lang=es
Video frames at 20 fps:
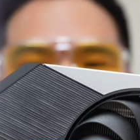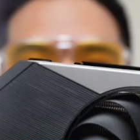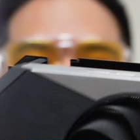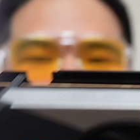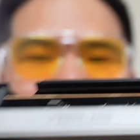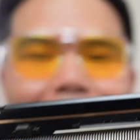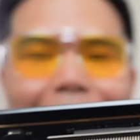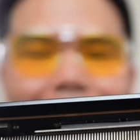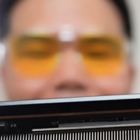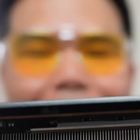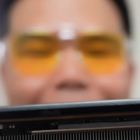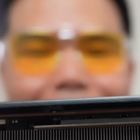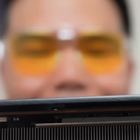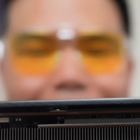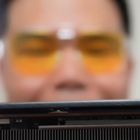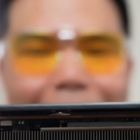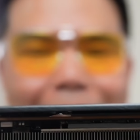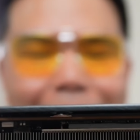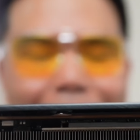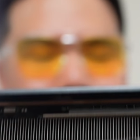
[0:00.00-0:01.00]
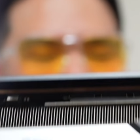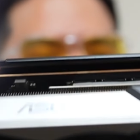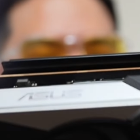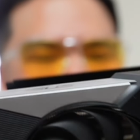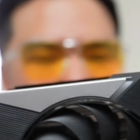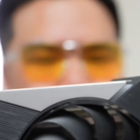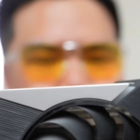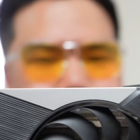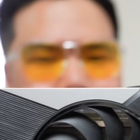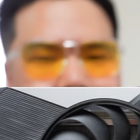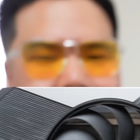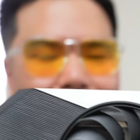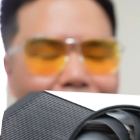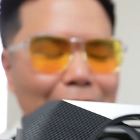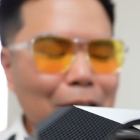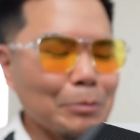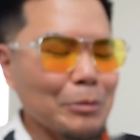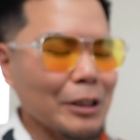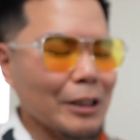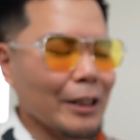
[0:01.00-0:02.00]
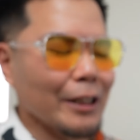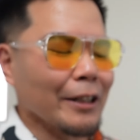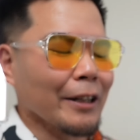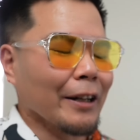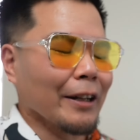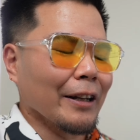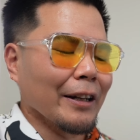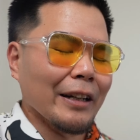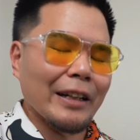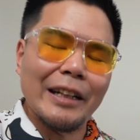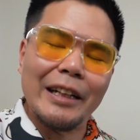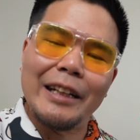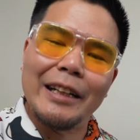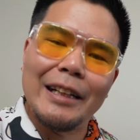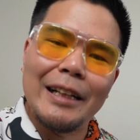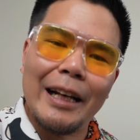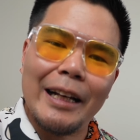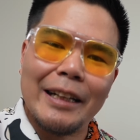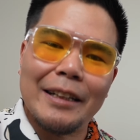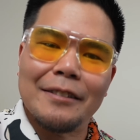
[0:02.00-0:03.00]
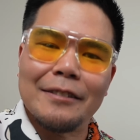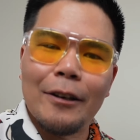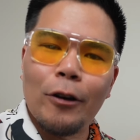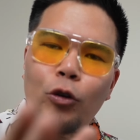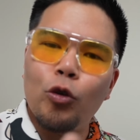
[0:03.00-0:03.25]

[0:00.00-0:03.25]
gigantesca por donde se le mire, y la que está